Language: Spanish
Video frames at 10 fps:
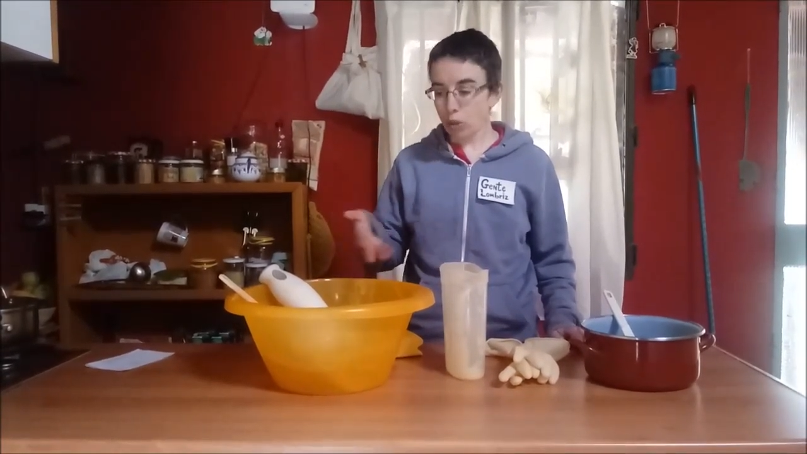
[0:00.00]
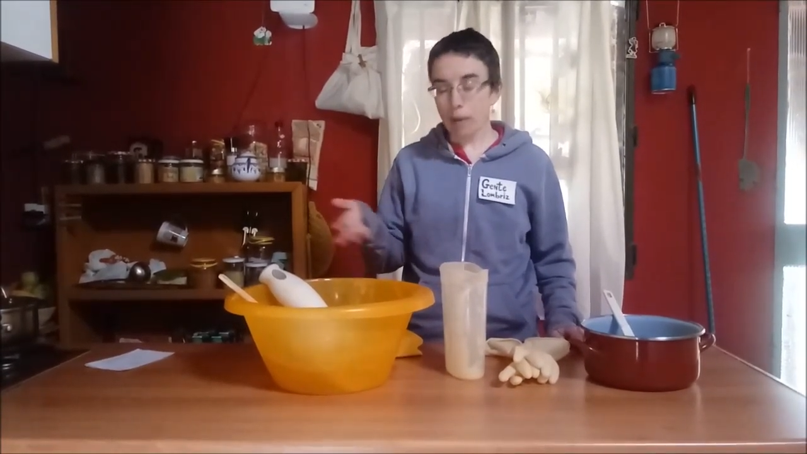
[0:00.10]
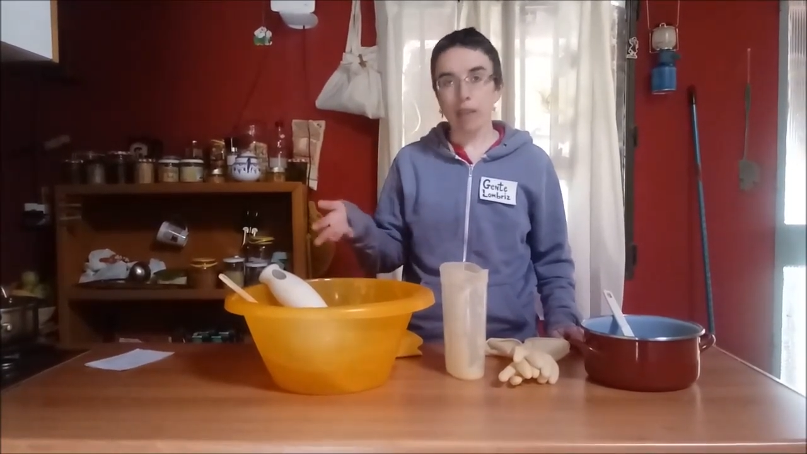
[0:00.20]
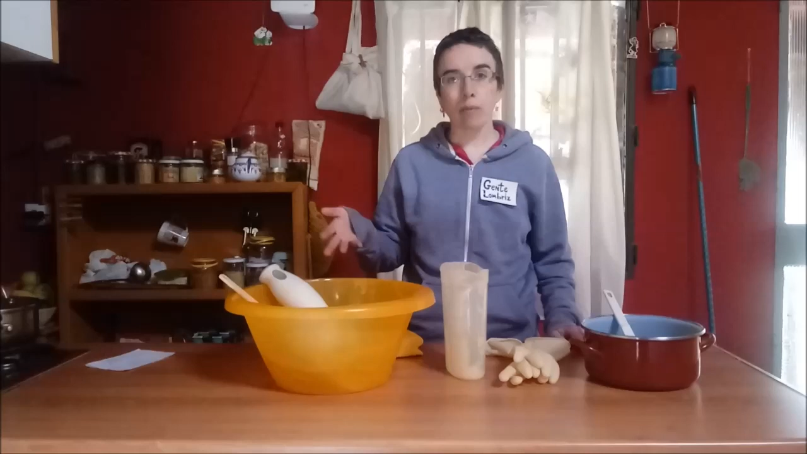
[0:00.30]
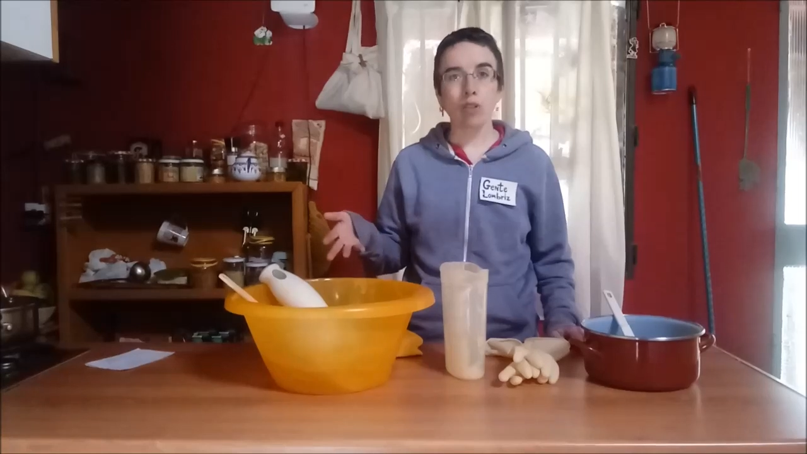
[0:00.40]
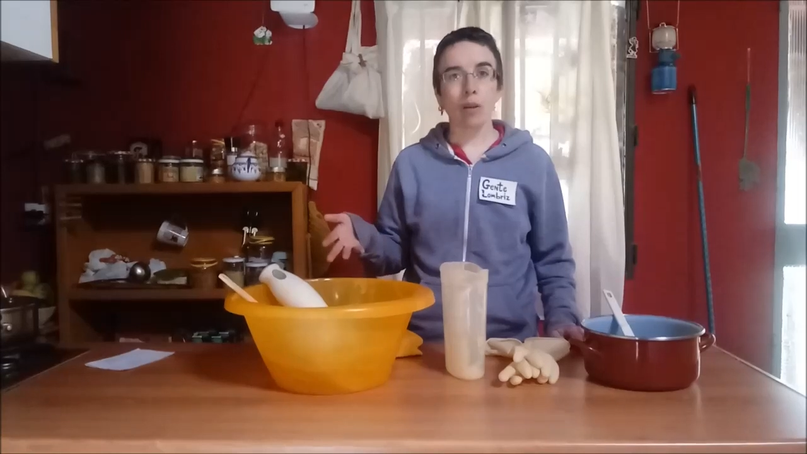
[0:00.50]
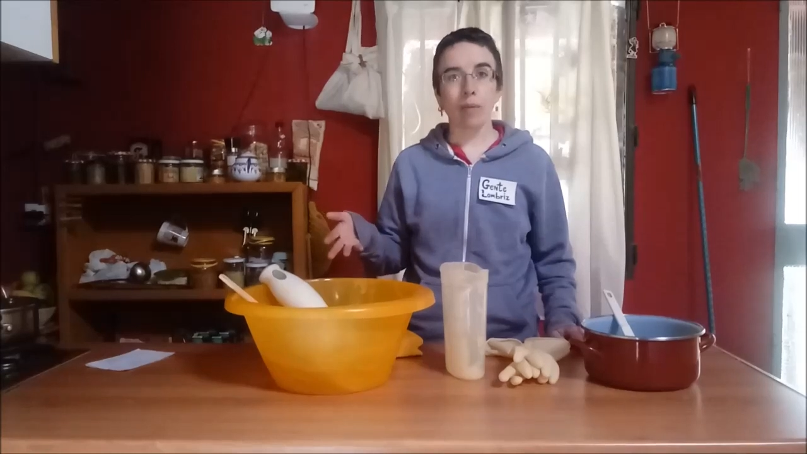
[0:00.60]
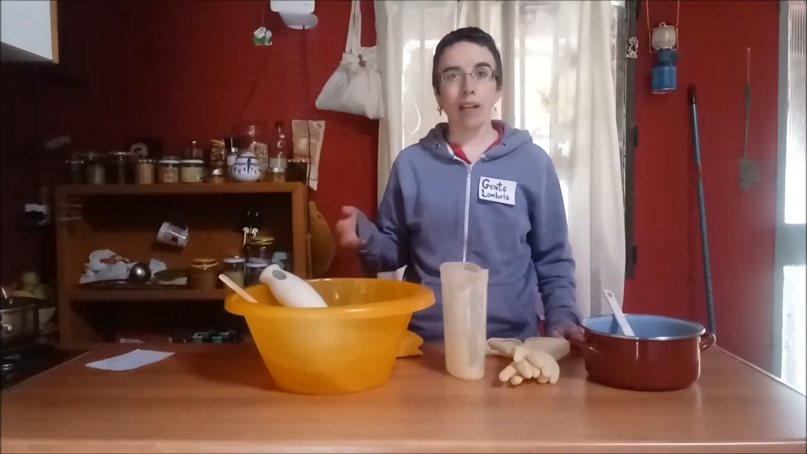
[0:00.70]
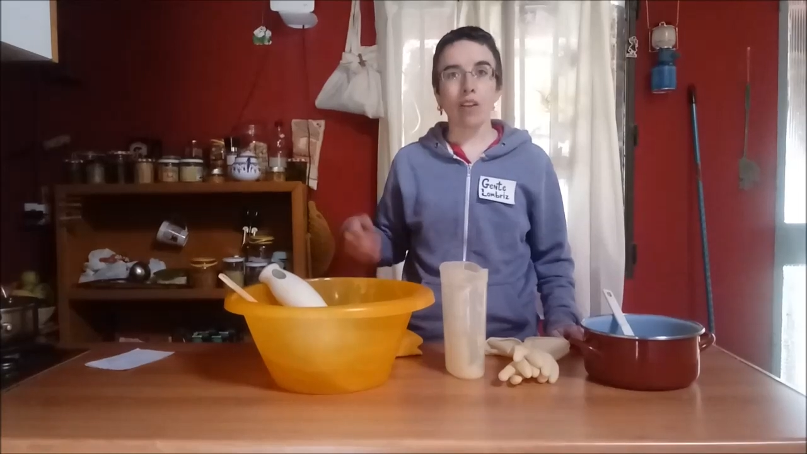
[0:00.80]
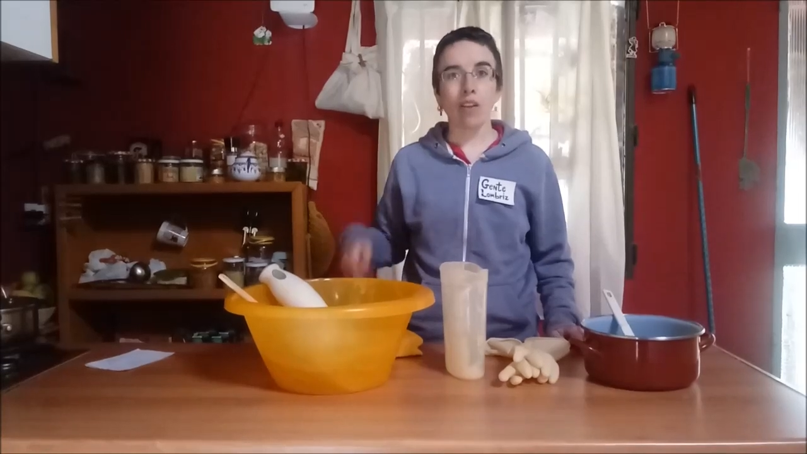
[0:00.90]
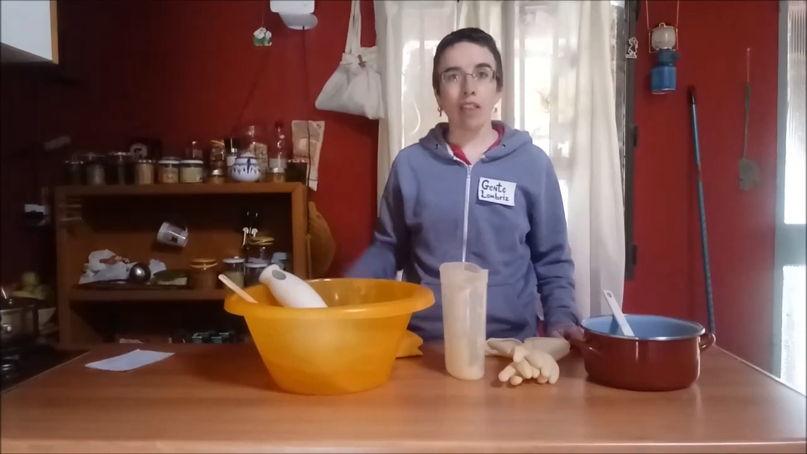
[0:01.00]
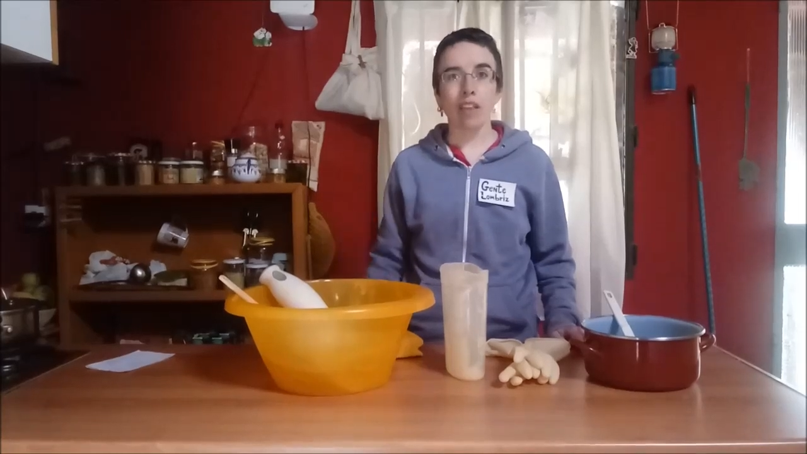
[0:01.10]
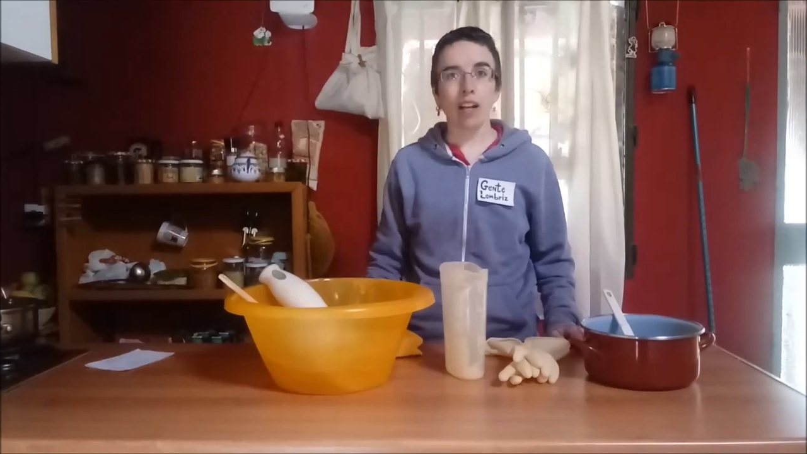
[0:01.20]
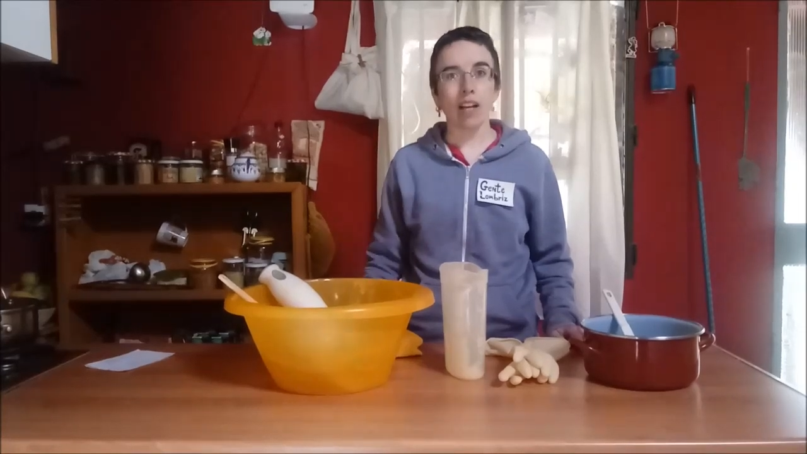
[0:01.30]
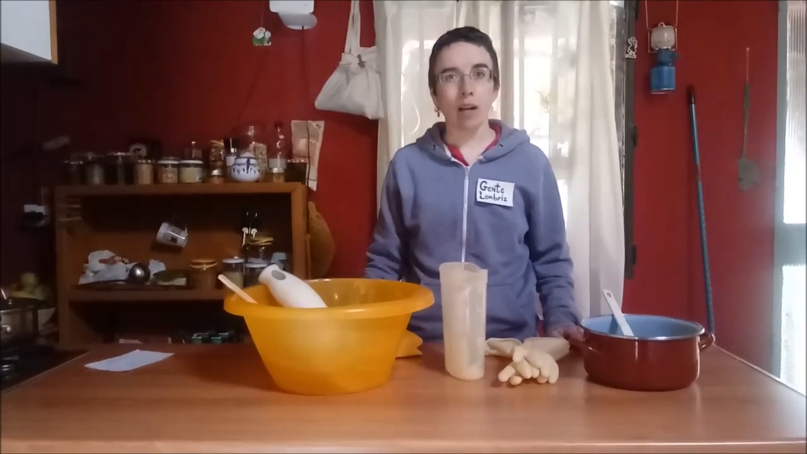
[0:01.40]
una vez que hemos terminado de
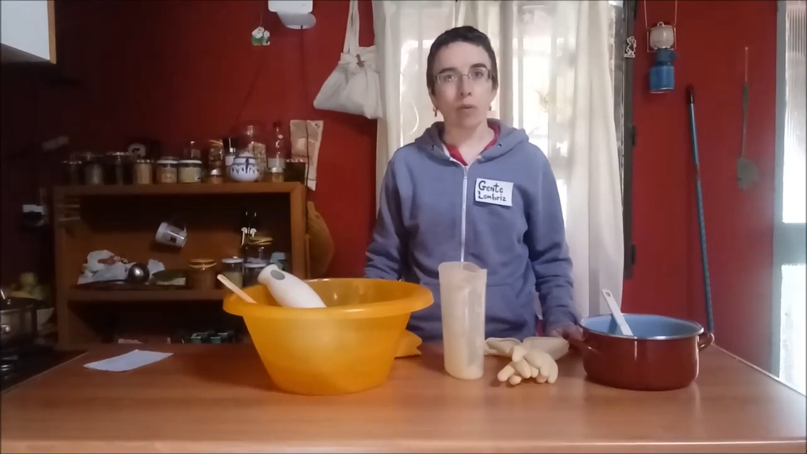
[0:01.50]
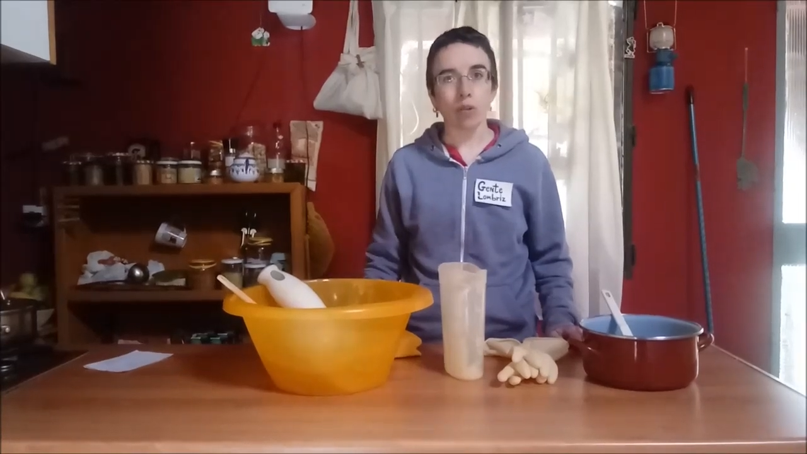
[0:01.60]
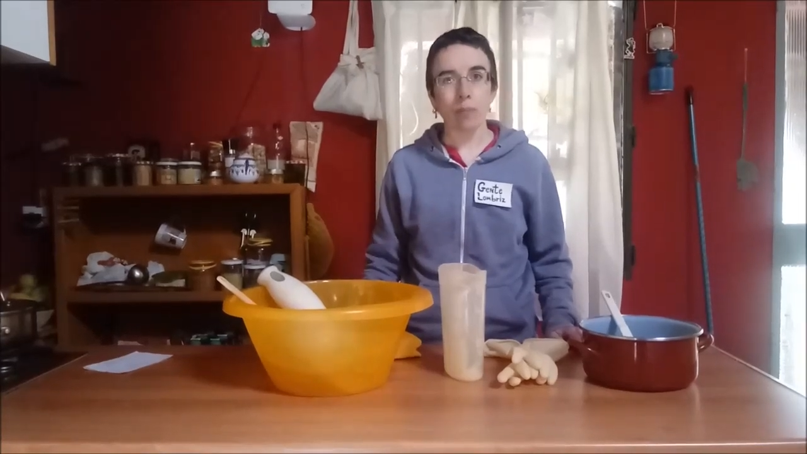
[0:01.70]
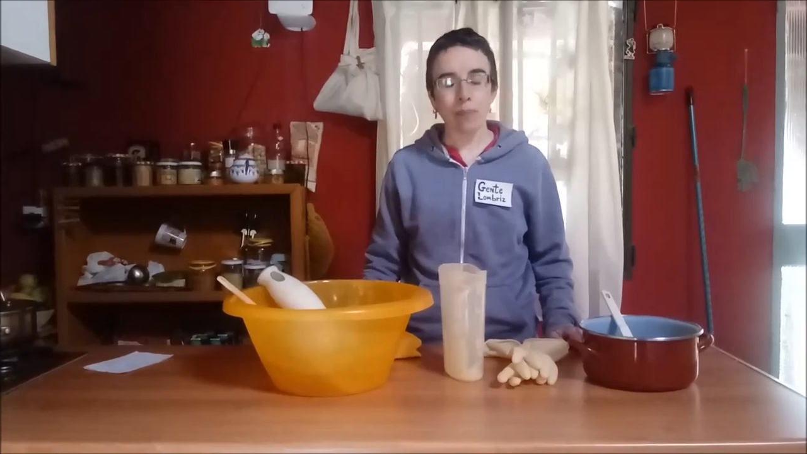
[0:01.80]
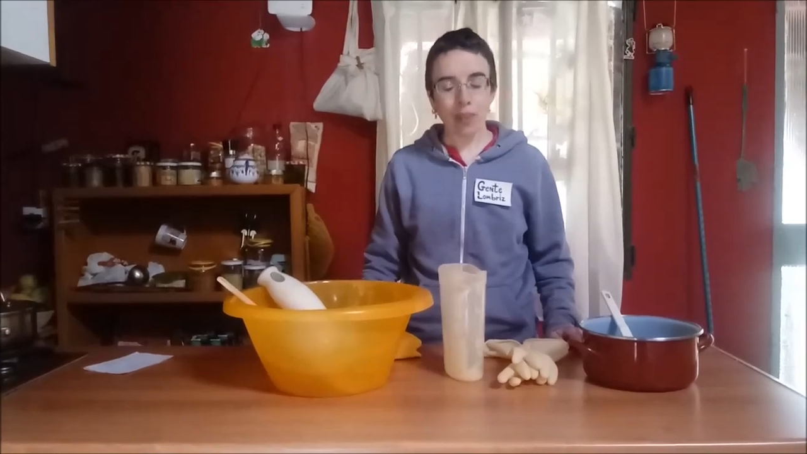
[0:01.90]
hacer el jabón.